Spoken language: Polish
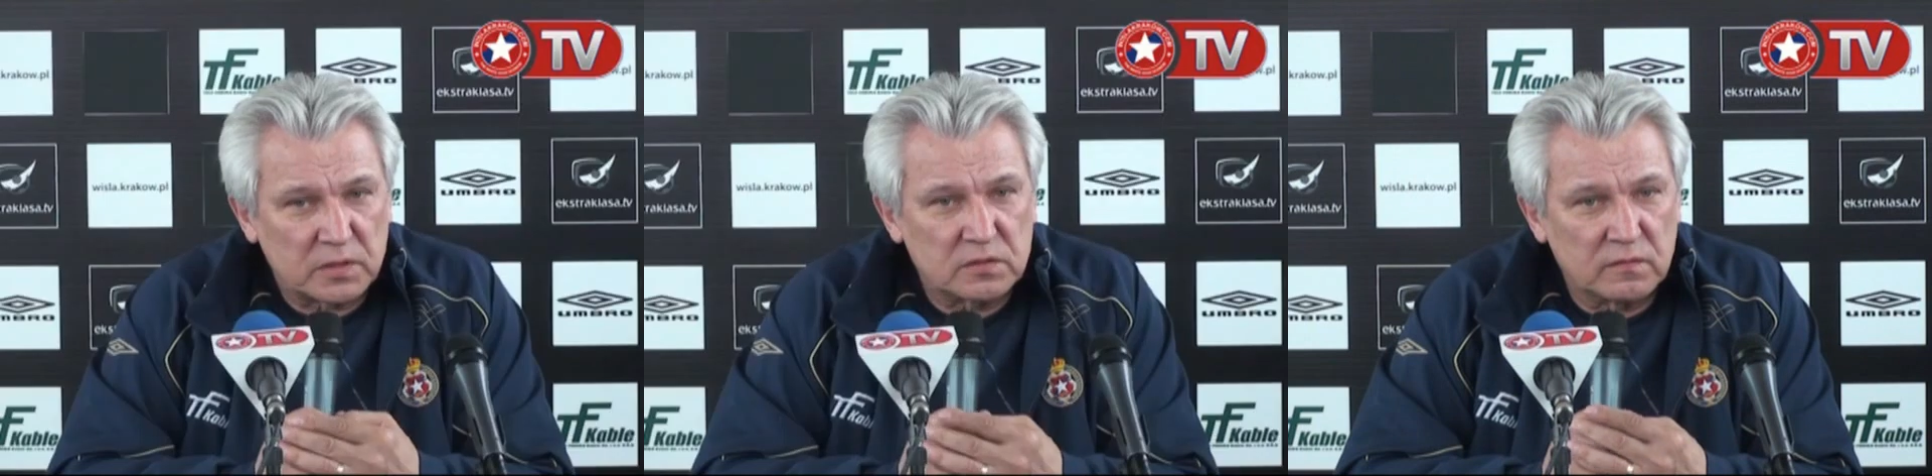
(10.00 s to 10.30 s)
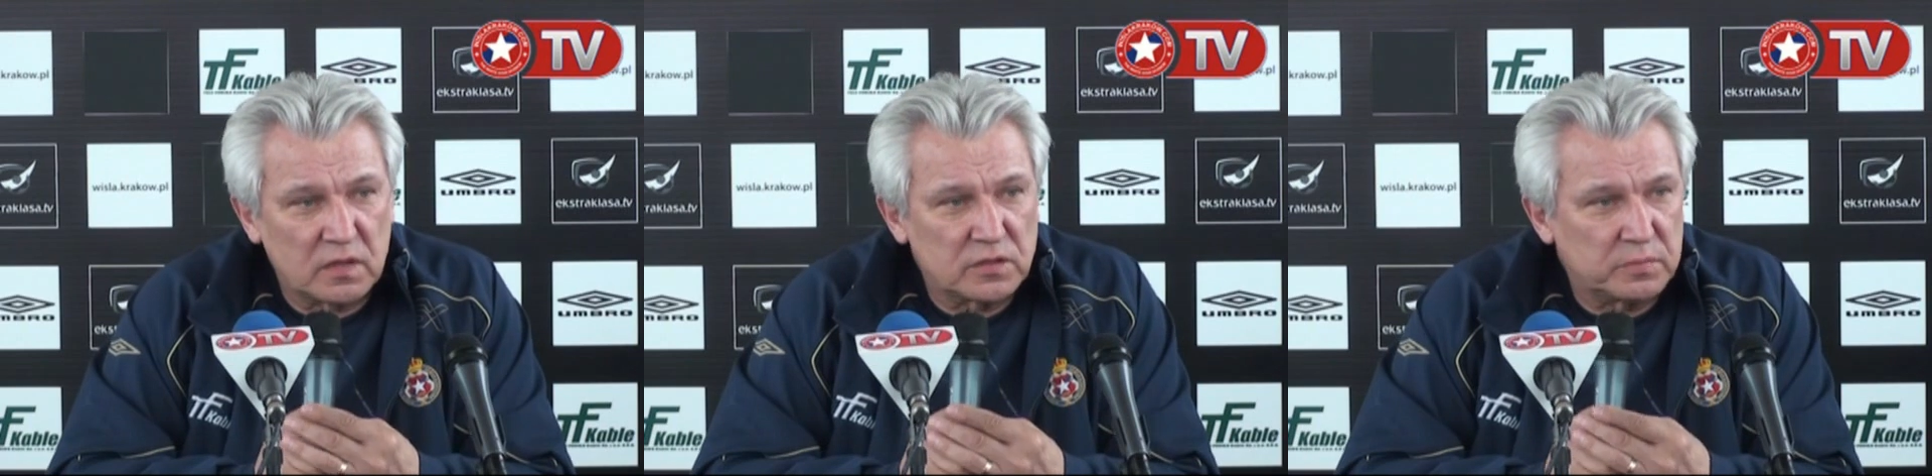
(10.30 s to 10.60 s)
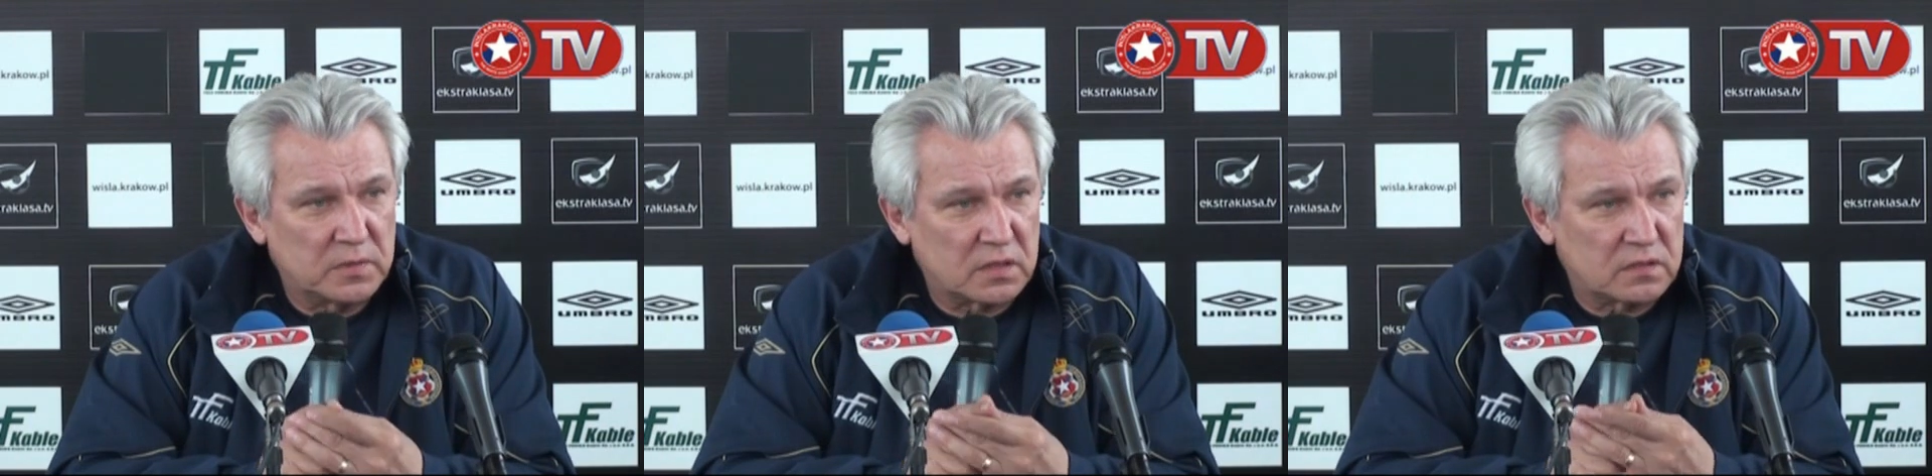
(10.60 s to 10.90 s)

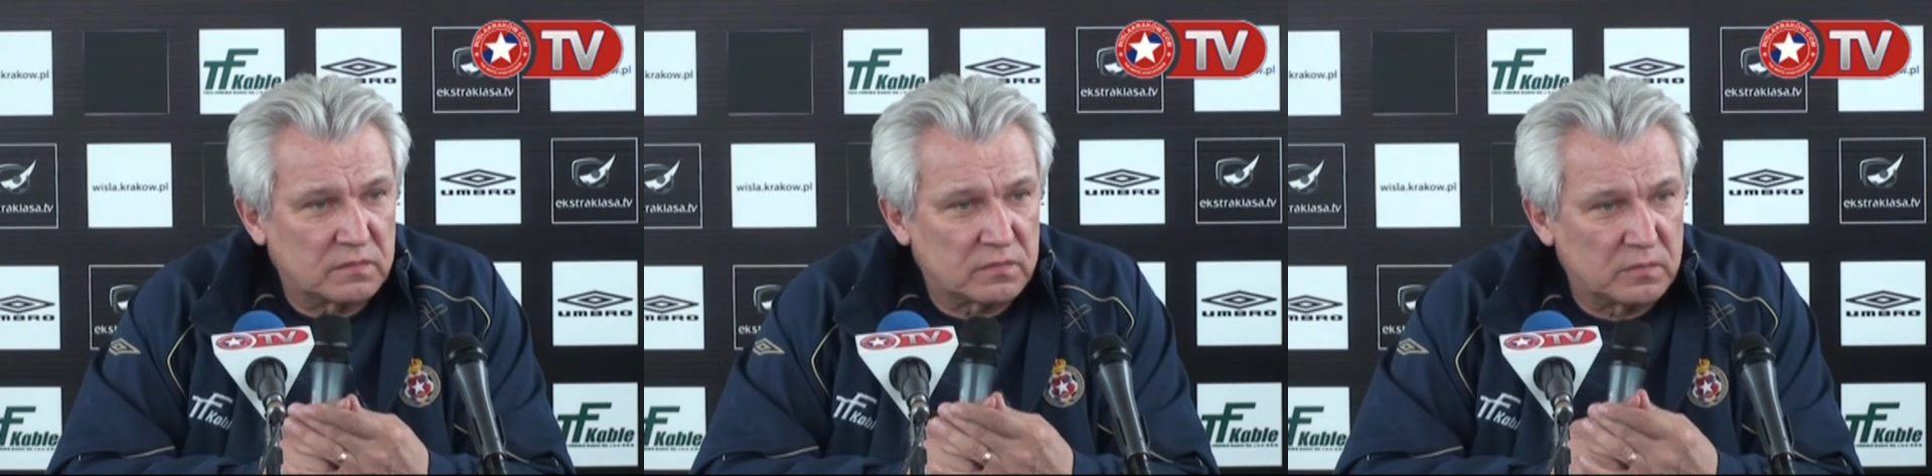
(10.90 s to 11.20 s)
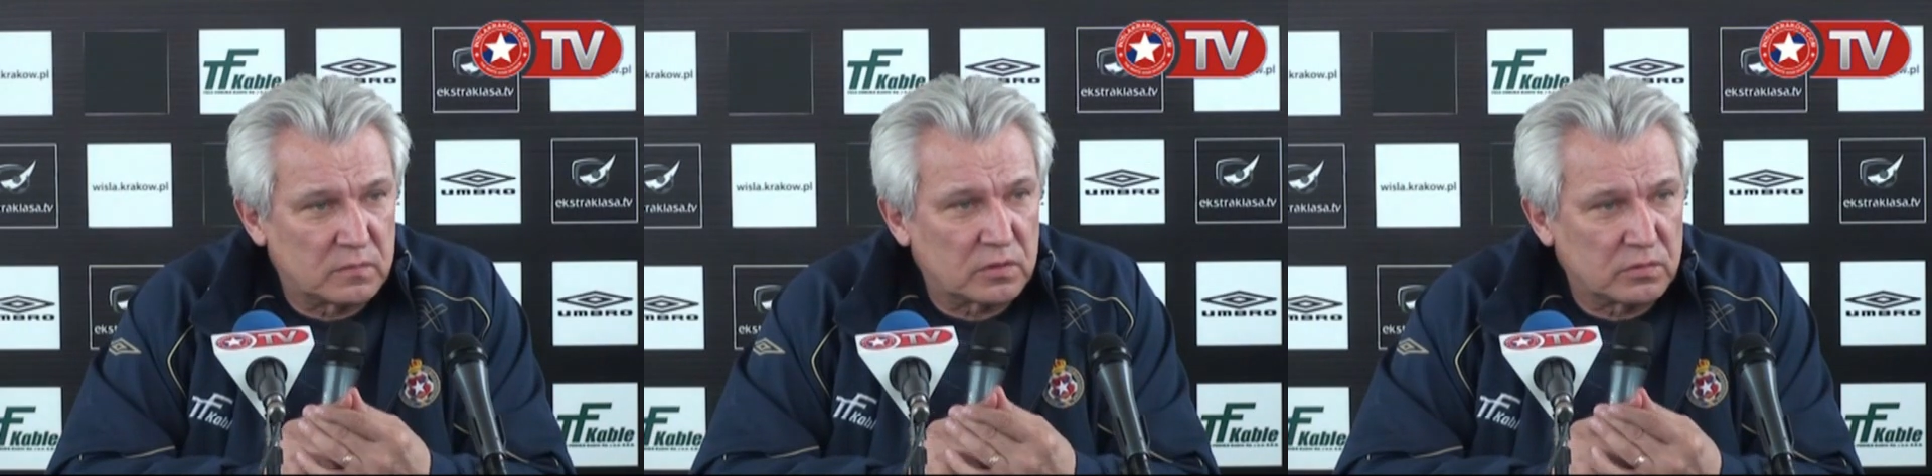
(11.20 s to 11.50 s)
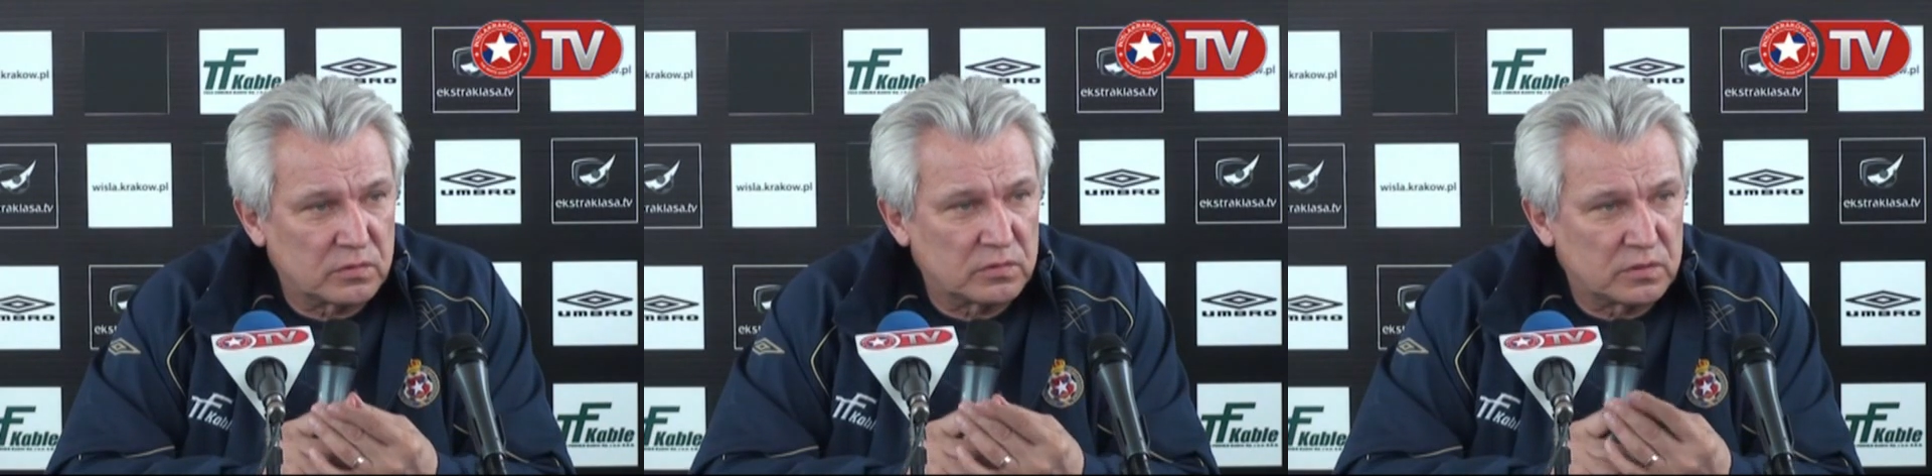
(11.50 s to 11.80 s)
Pracowaliśmy nad tym w tym
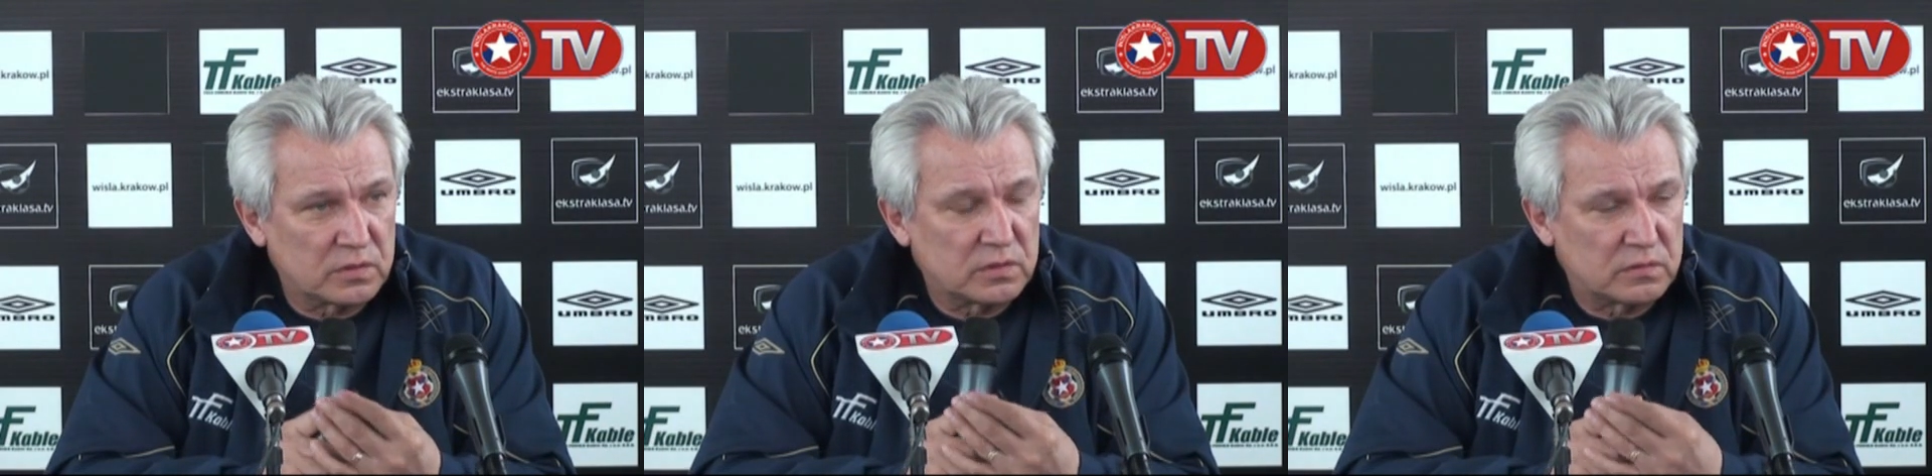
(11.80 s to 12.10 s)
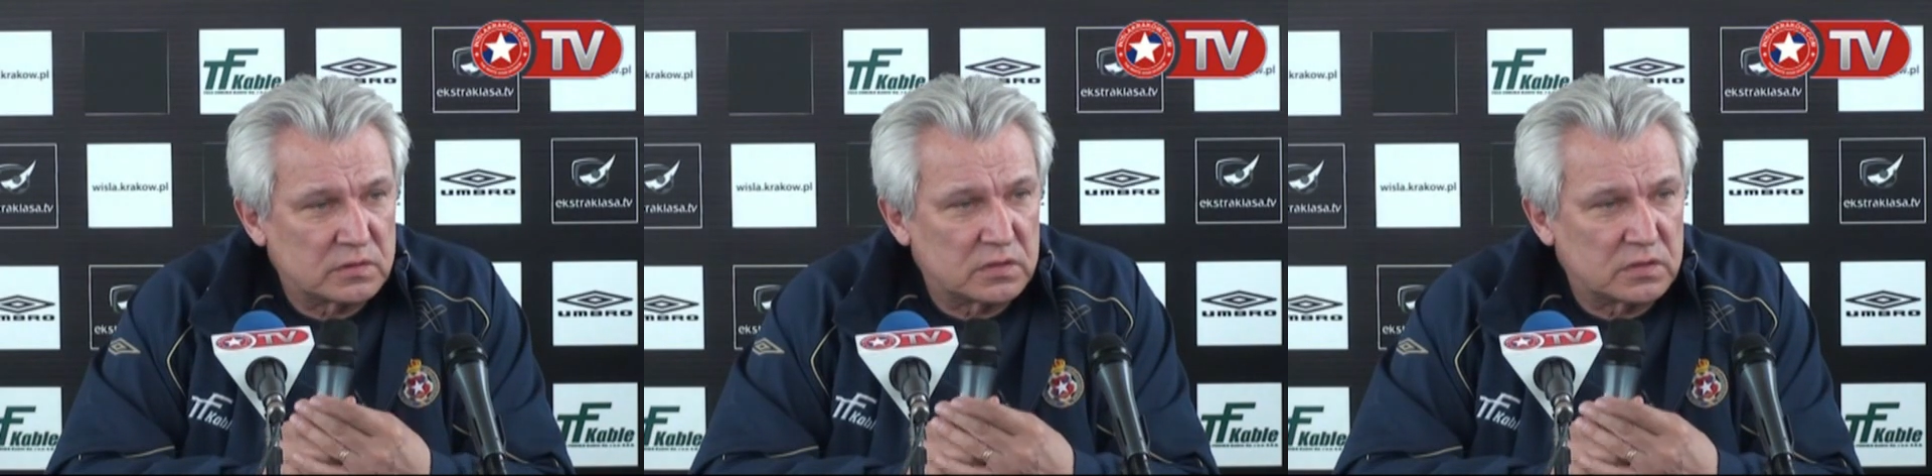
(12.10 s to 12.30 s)
tygodniu i